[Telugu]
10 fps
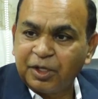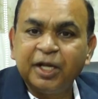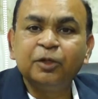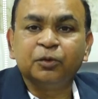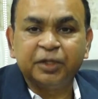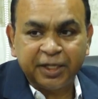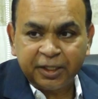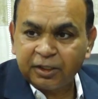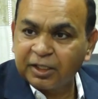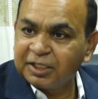లేదు
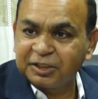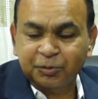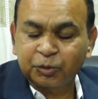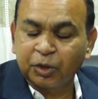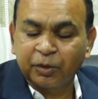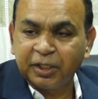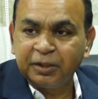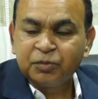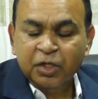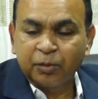లేనట్టుగానే చెప్పుకోవాలి
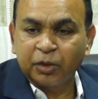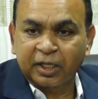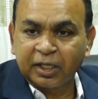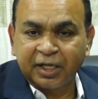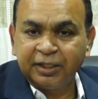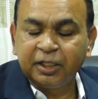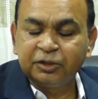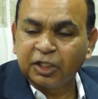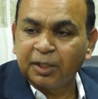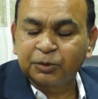ఇప్పుడు అక్కడ
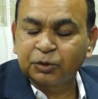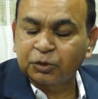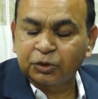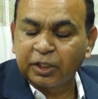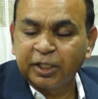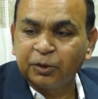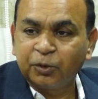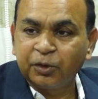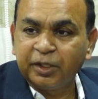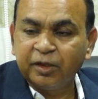హండ్రెడ్ జాబ్స్ వస్తున్నాయి
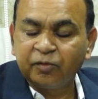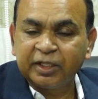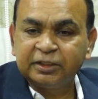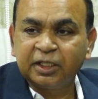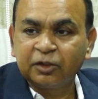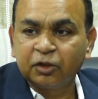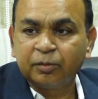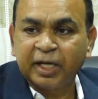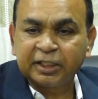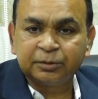అనుకోండి వైజాగ్లో
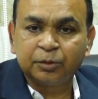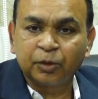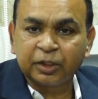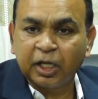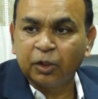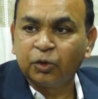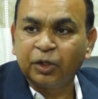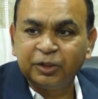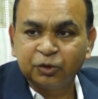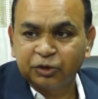మ్యాక్సిమం ఒక నాలుగో
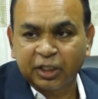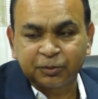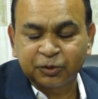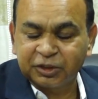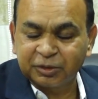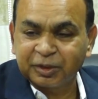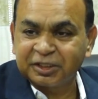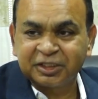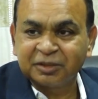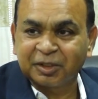ఐదో జాబ్స్ వచ్చే
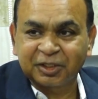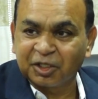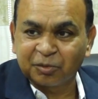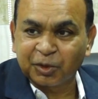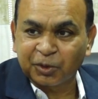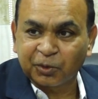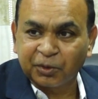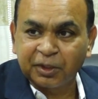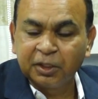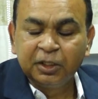పరిస్థితి మనకు
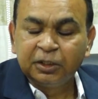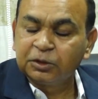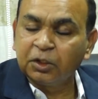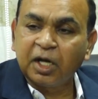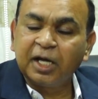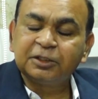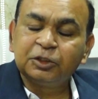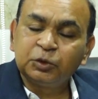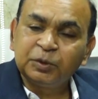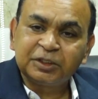కనపడుతుంది సో ఆ
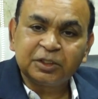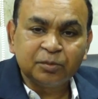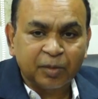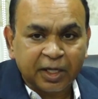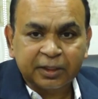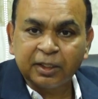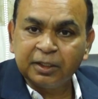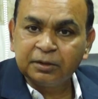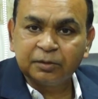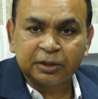సిచ్యువేషన్
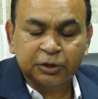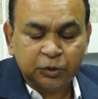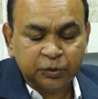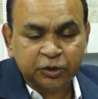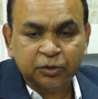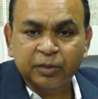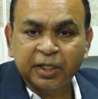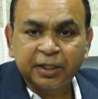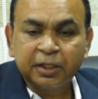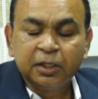మారాలి ఆ సిచ్యువేషన్
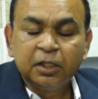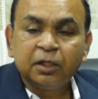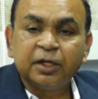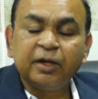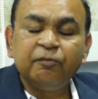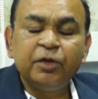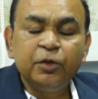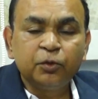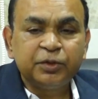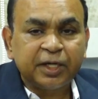మారి
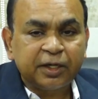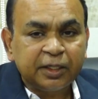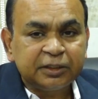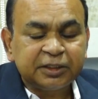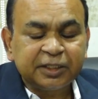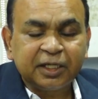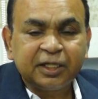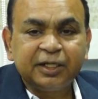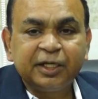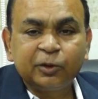రెవెన్యూ జనరేట్
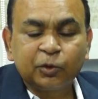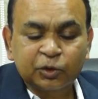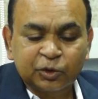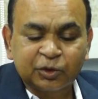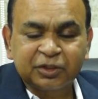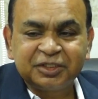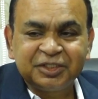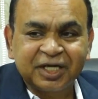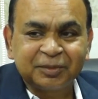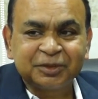చేయాలంటే కొత్త కొత్త
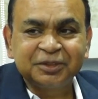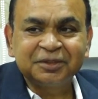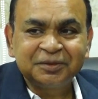జాబ్స్